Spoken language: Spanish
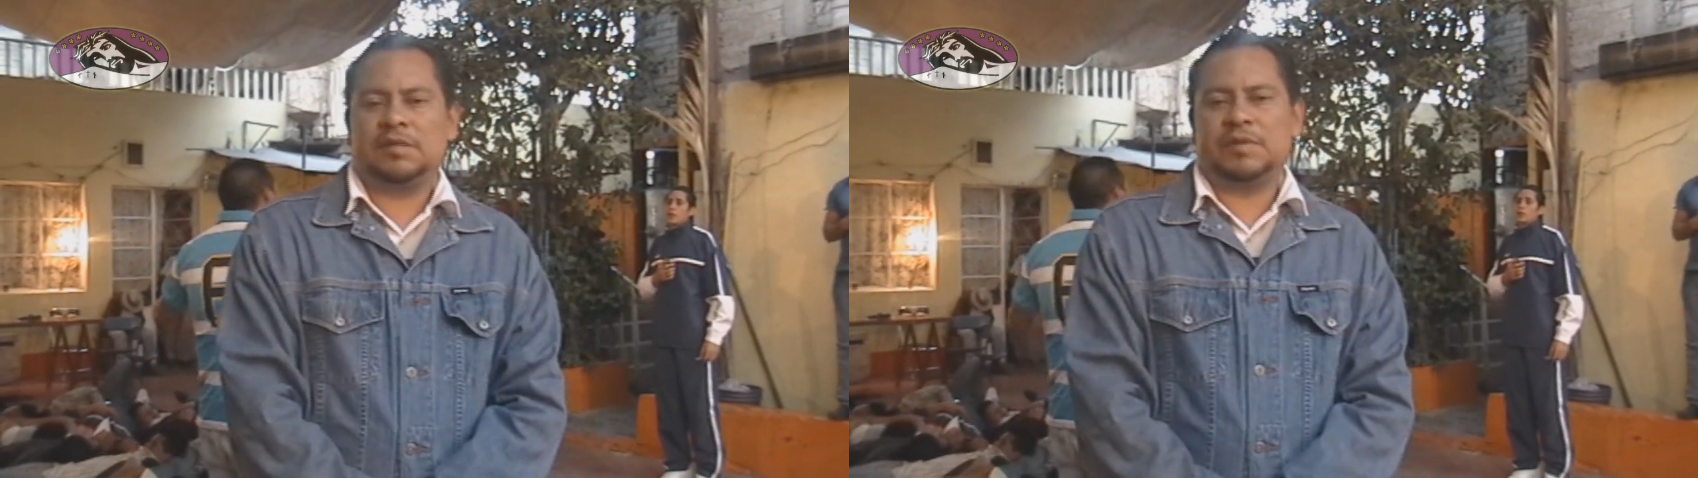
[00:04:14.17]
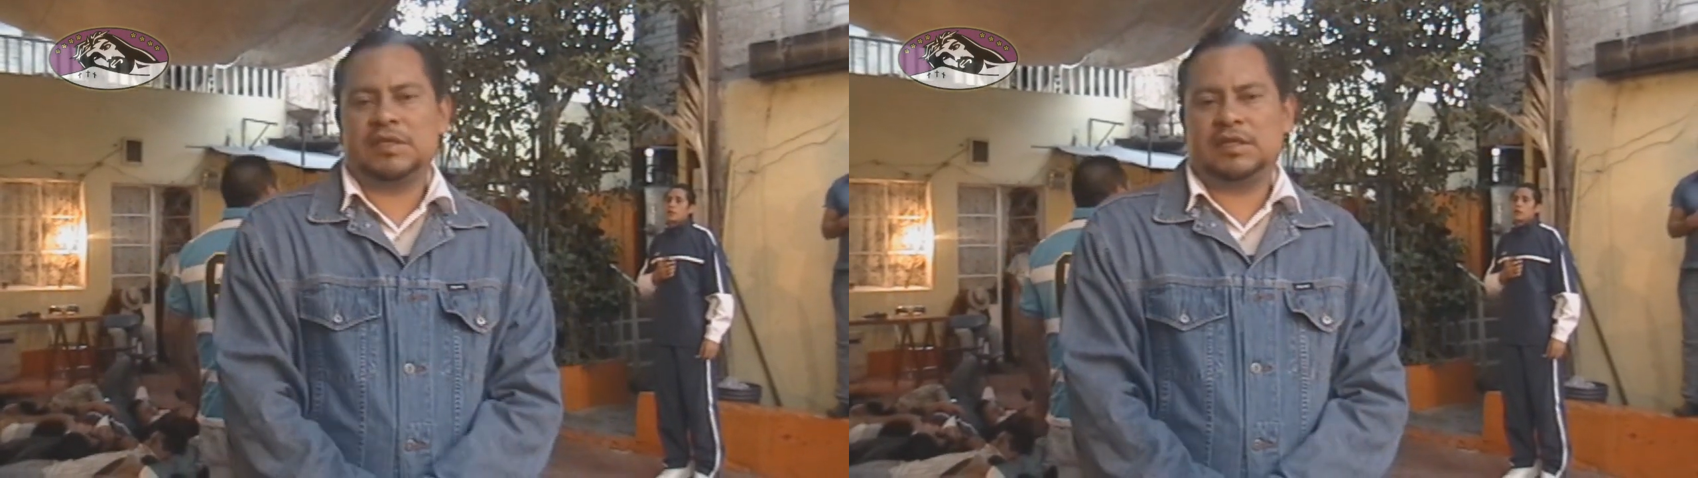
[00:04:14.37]

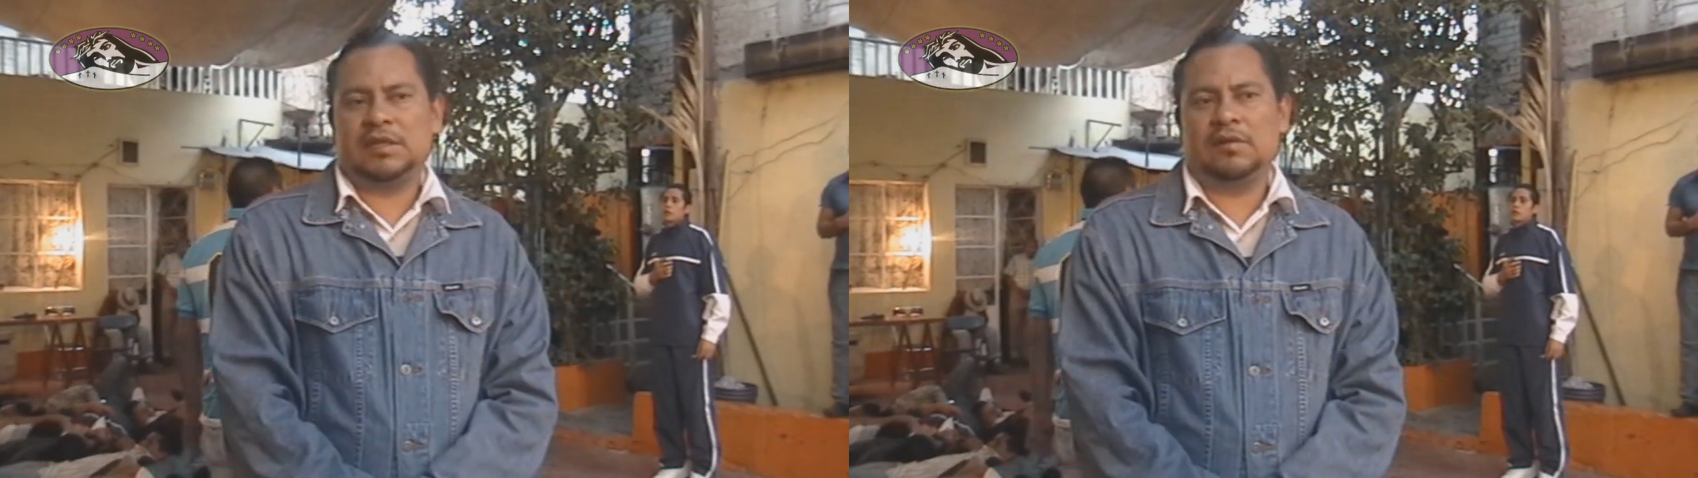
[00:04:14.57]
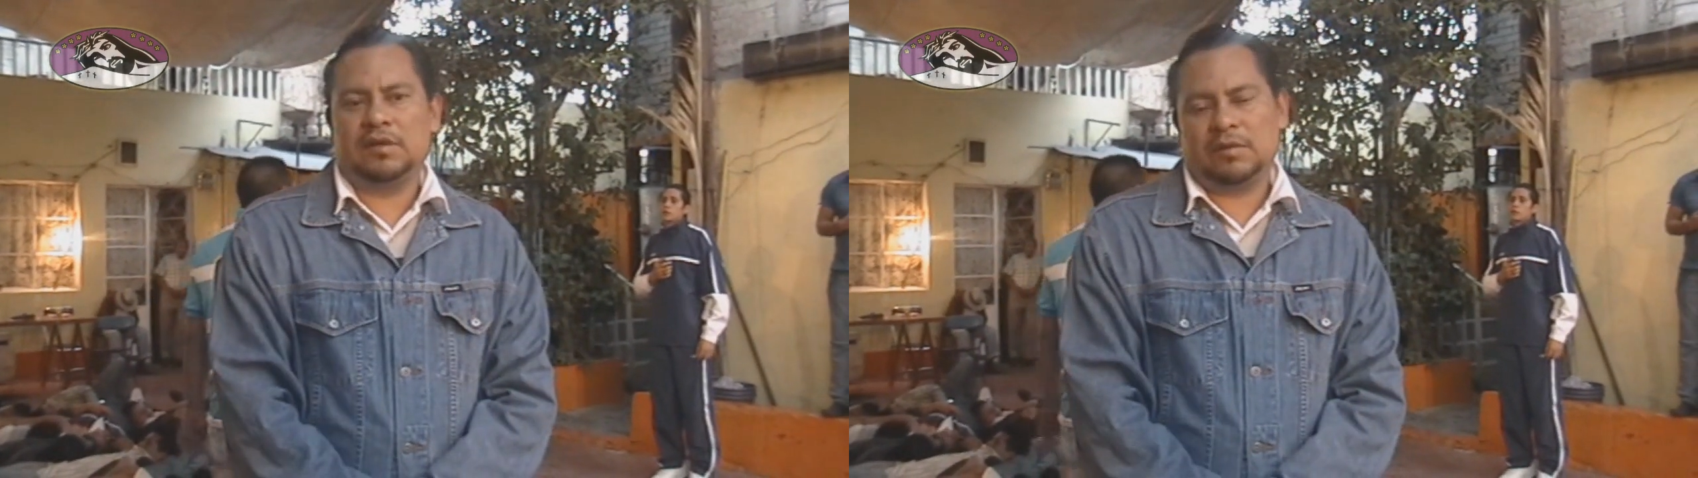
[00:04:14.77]

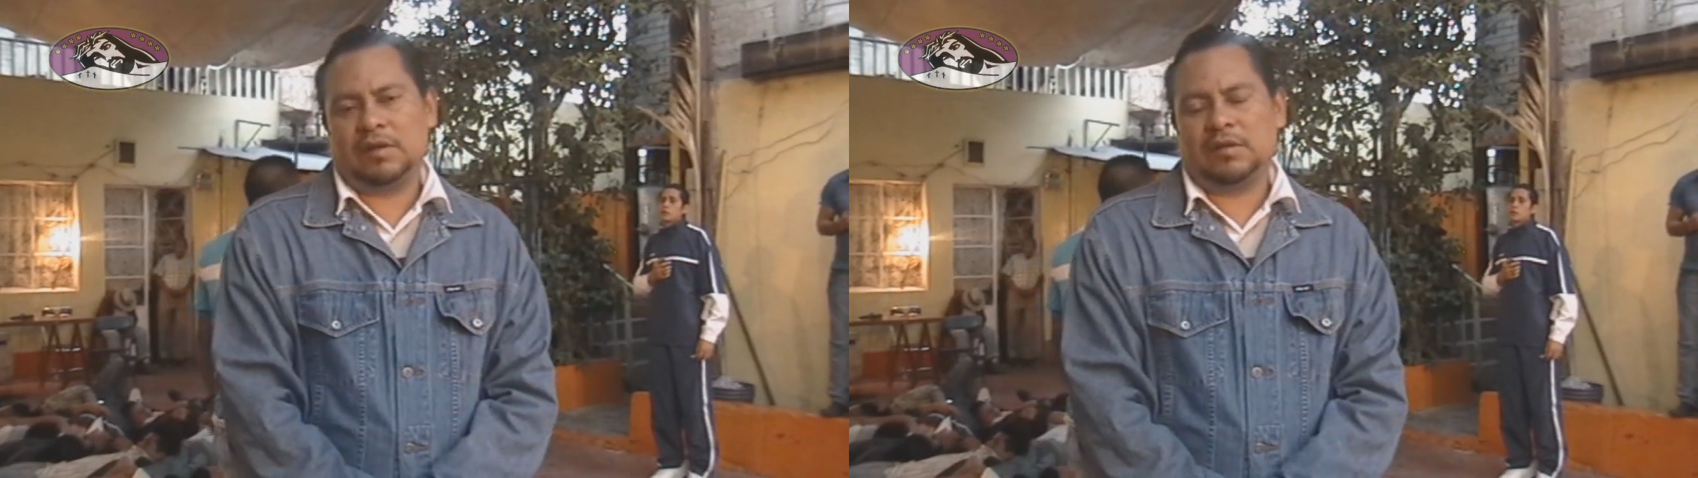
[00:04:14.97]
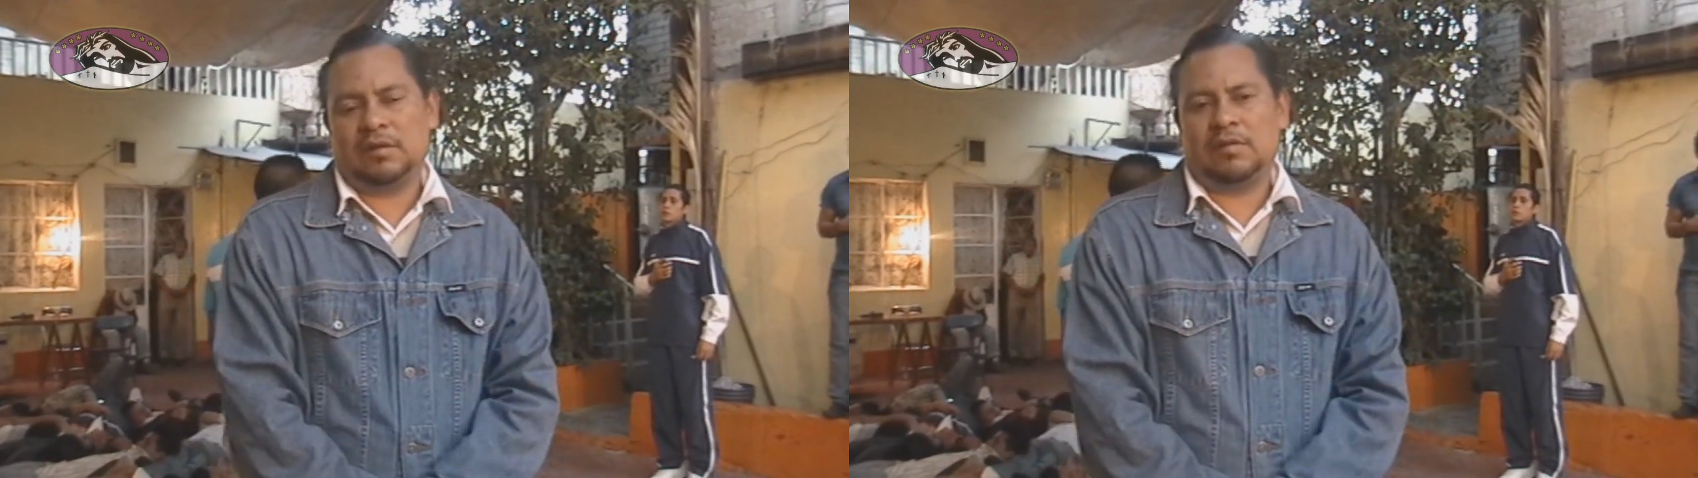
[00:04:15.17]
representándolo de acuerdo